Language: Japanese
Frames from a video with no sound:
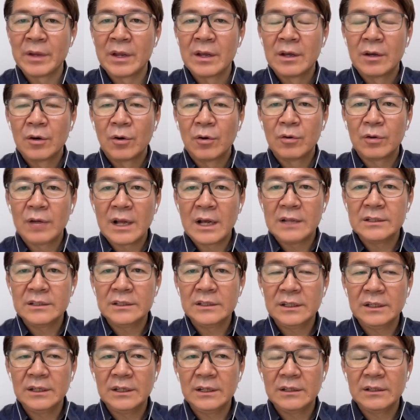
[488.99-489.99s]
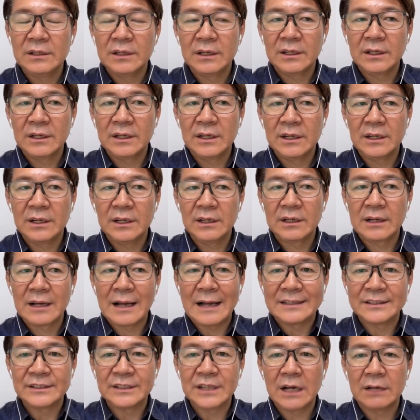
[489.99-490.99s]
同じ、えー、
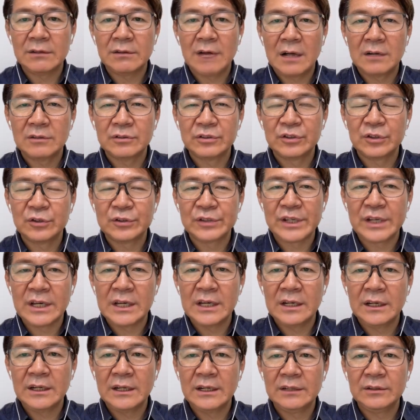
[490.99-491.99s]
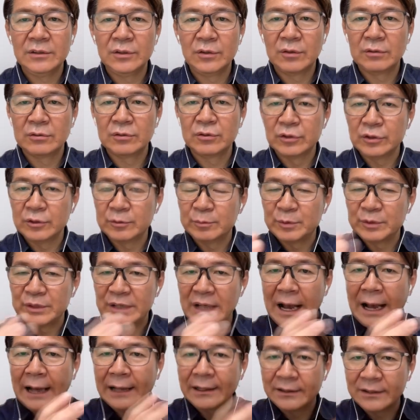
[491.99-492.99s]
価値観のある女性のグループに
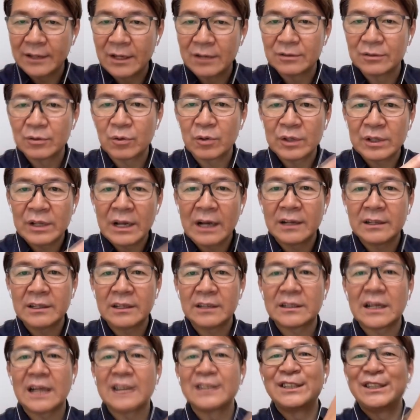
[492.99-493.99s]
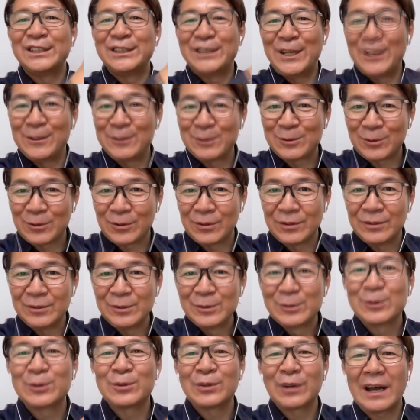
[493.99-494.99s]
入ってるこれだけで達成していくとい
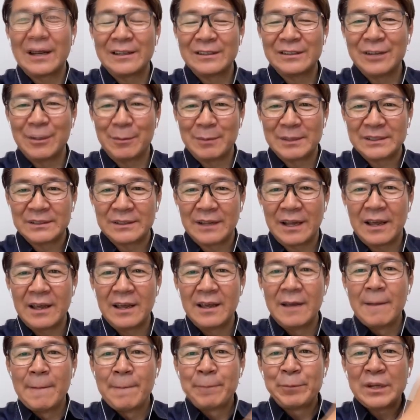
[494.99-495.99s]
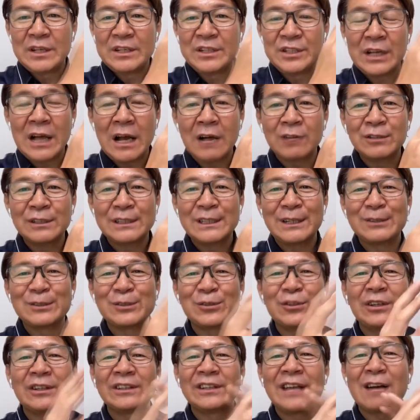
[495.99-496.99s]
うことが言えますね。で資格型は
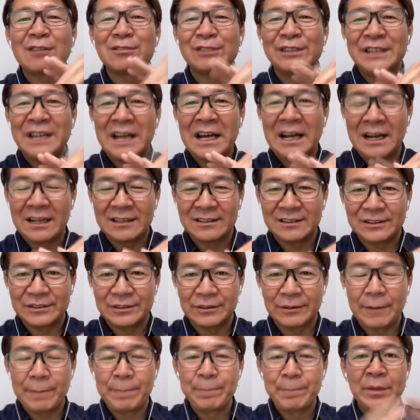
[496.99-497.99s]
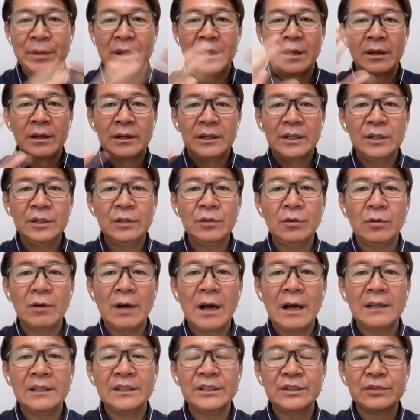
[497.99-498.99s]
それ逆に嫌なんですよね。人
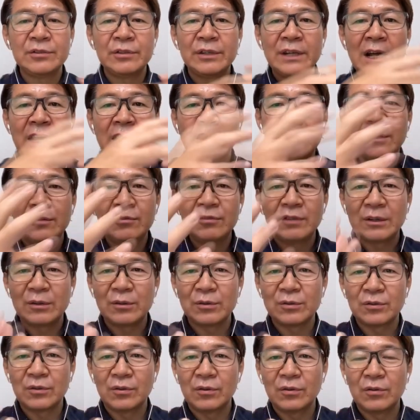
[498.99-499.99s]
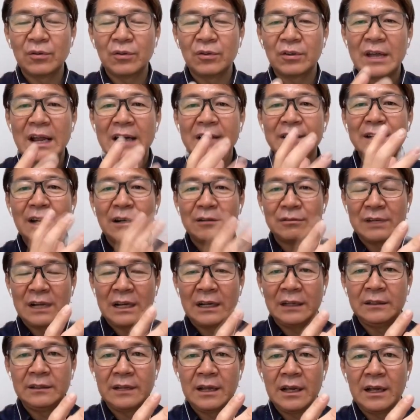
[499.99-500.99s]
が一緒にやっているようなことをやりたくな
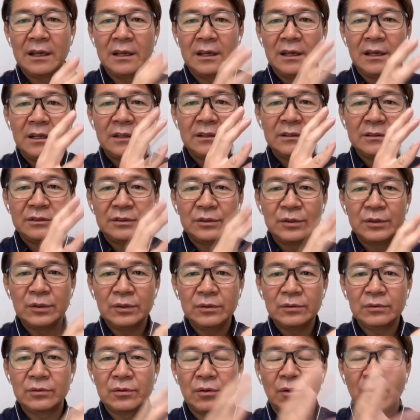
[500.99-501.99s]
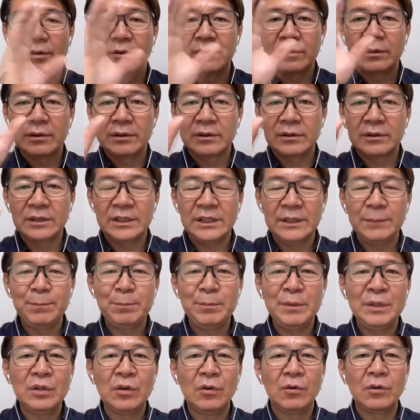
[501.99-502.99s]
いんでちょっと一
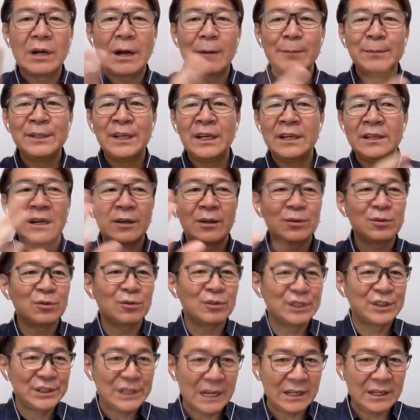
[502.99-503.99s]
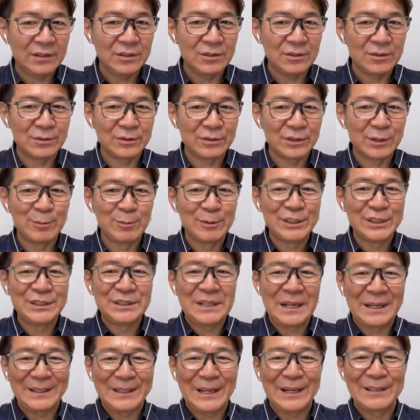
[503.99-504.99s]
匹狼的なことをしたいという気持ちに
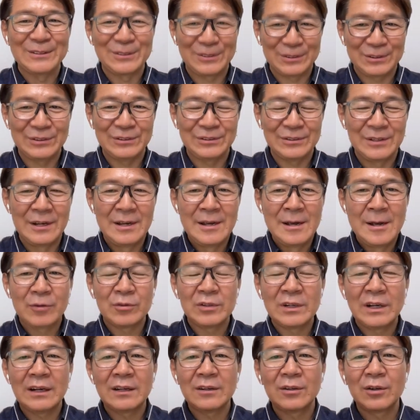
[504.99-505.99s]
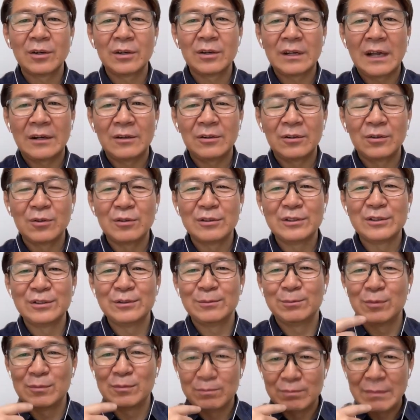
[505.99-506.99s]
なったりするこれはあの
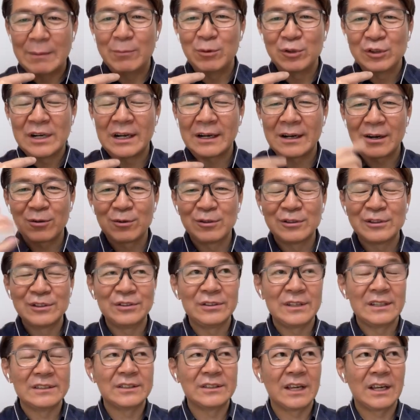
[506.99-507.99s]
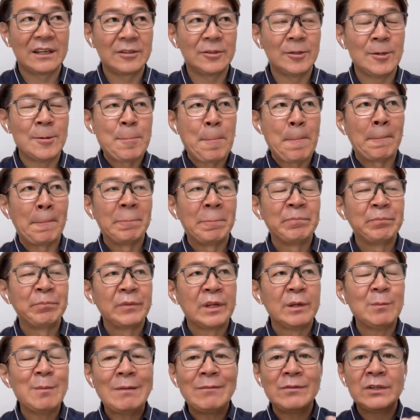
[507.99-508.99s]
50、まあ、僕なんか50ですけど
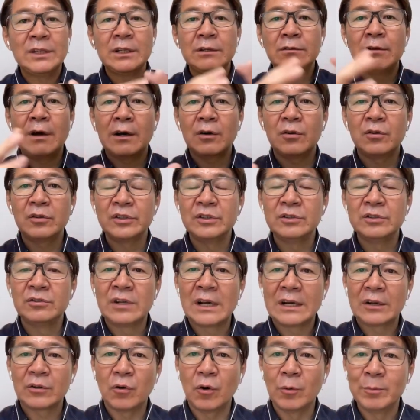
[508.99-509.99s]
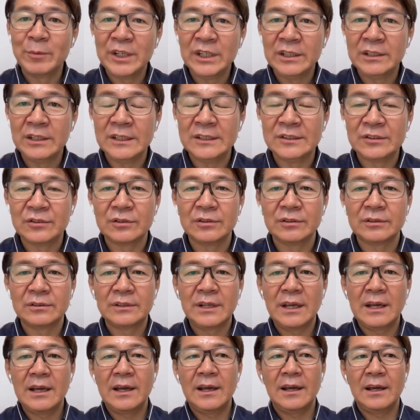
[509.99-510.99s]
今まではこういういろんなコミュニティ作っ
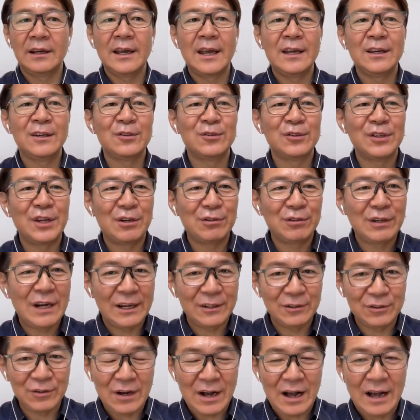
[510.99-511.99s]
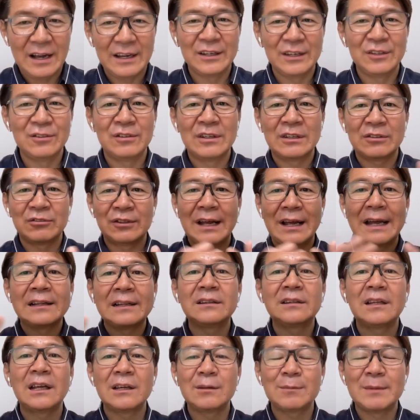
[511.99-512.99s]
て元気の出る会とかいろんなことやっ
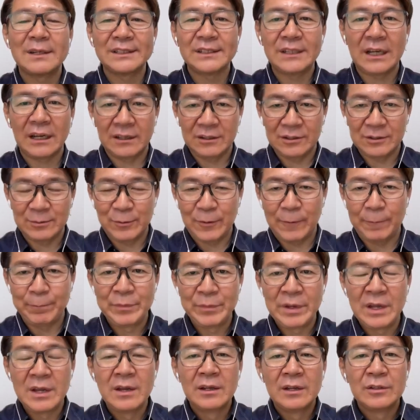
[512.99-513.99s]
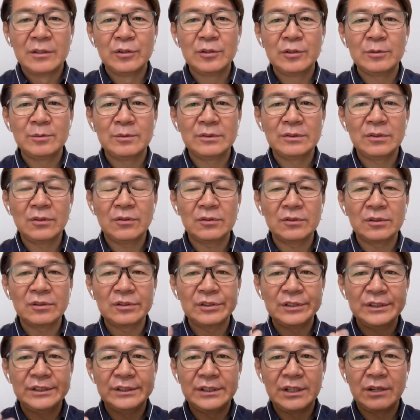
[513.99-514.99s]
てきましたけども自分のこの
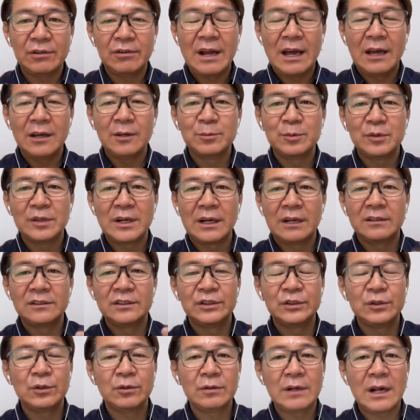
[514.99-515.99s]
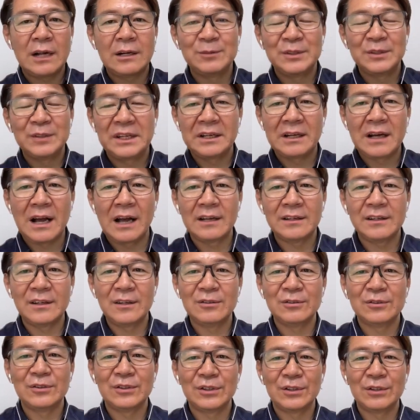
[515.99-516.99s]
人生をライフプラン将来に向けてかけてい
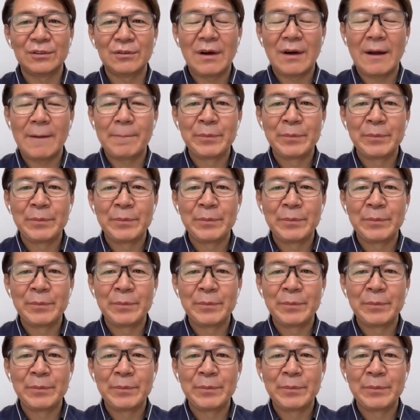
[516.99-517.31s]
く時は